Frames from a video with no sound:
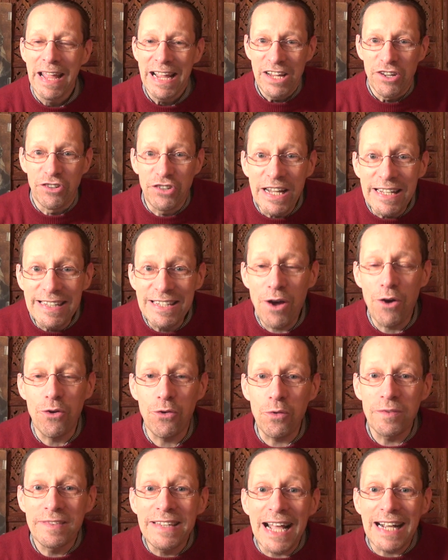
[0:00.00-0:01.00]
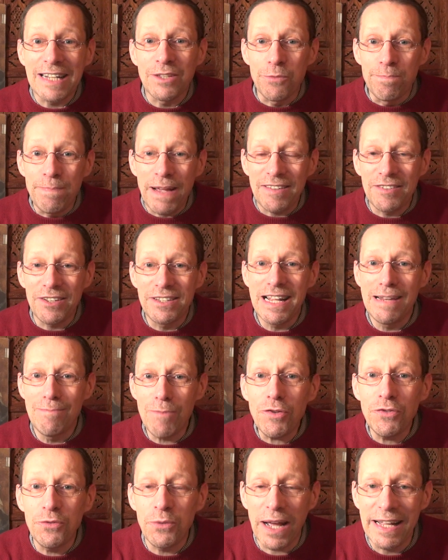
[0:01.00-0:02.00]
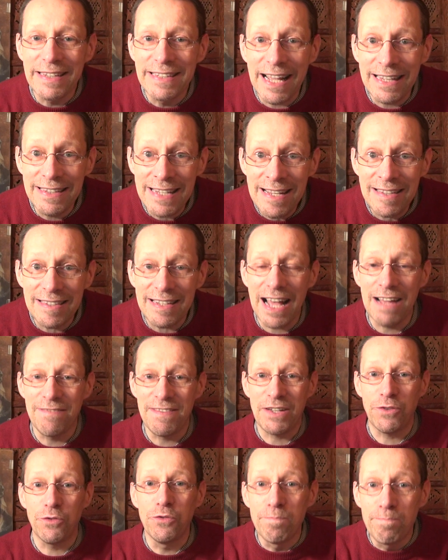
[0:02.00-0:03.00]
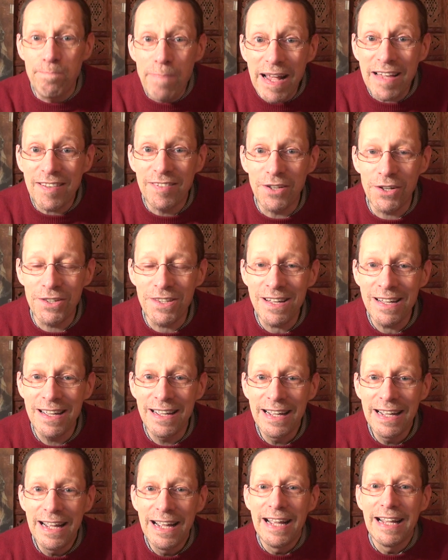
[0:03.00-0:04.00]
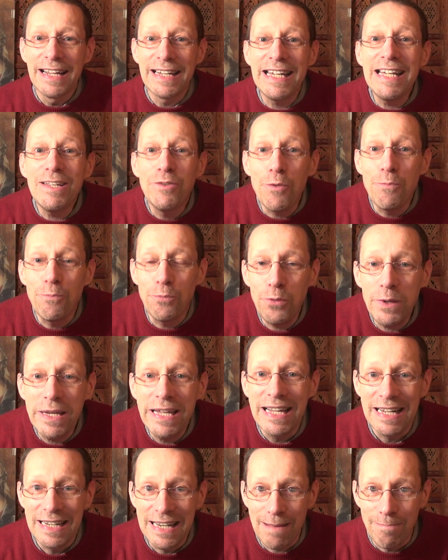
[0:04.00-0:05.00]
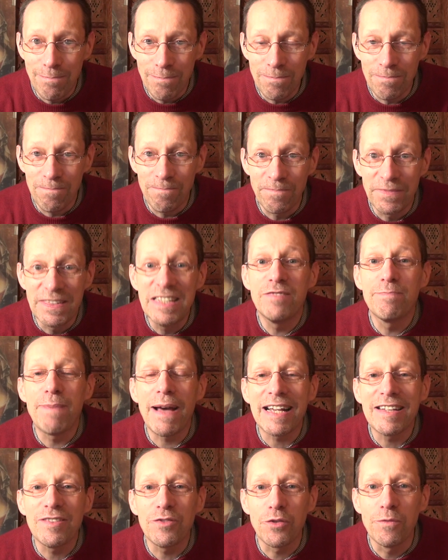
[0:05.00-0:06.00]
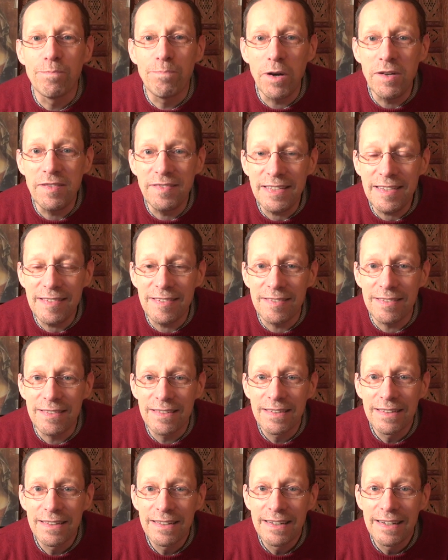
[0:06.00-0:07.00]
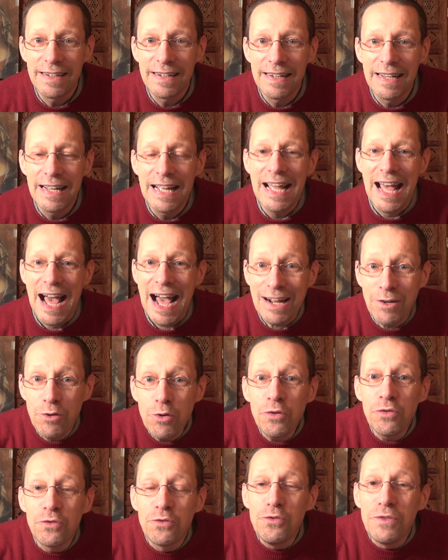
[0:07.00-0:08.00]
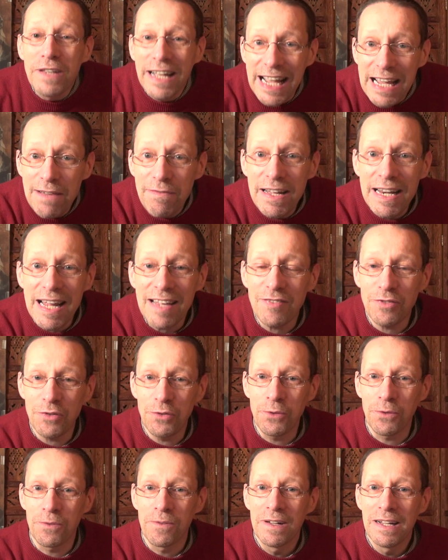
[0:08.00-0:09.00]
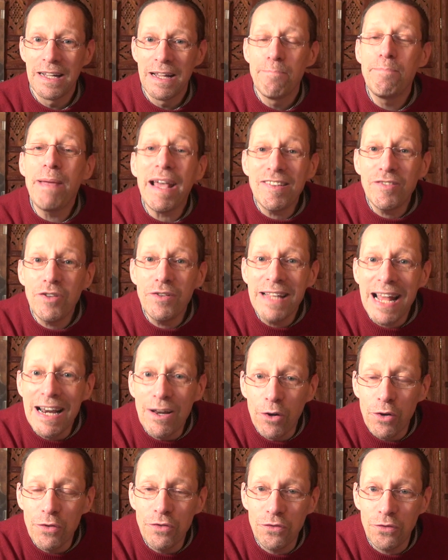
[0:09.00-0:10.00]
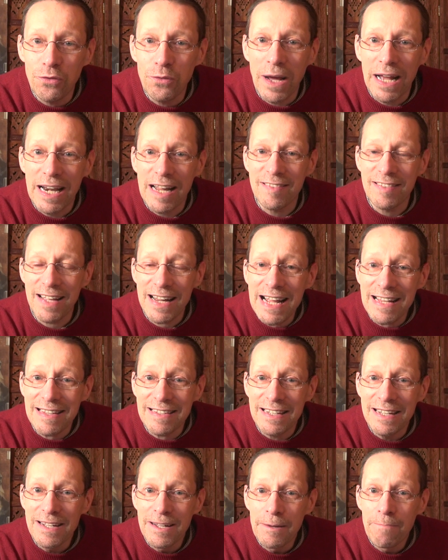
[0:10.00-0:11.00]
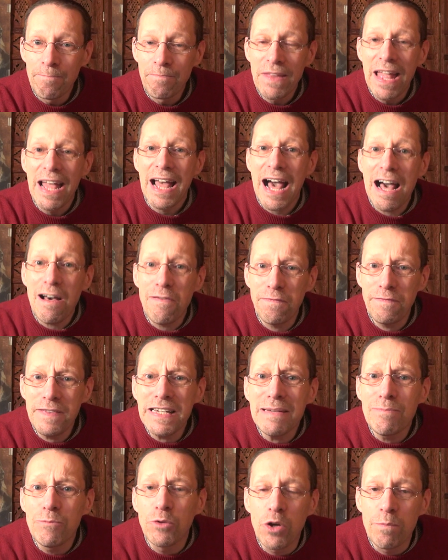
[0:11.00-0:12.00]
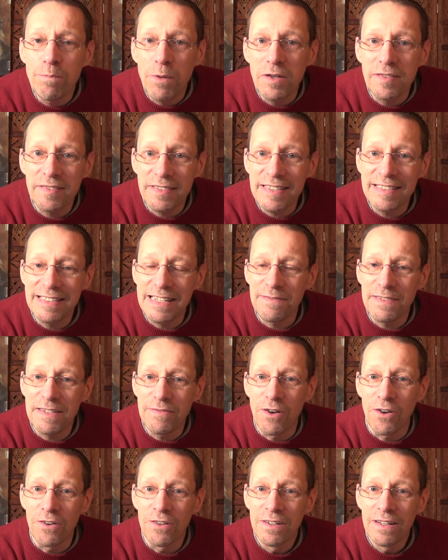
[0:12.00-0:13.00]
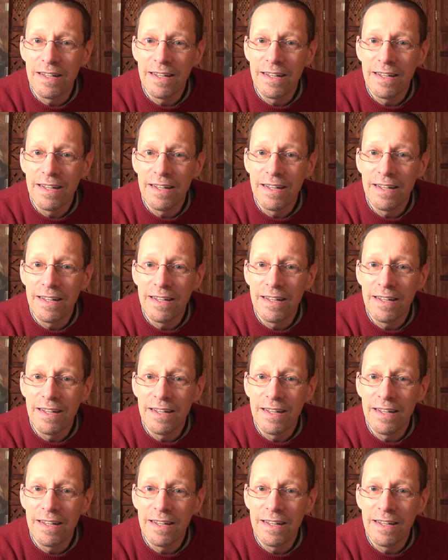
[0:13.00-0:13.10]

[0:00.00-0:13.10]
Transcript: J'ai été en contact personnellement sur Internet avec une personne qui, depuis la disparition de Paul VI, à cause d'une révélation personnelle reçue à la Salette, affirme que Paul VI est vivant,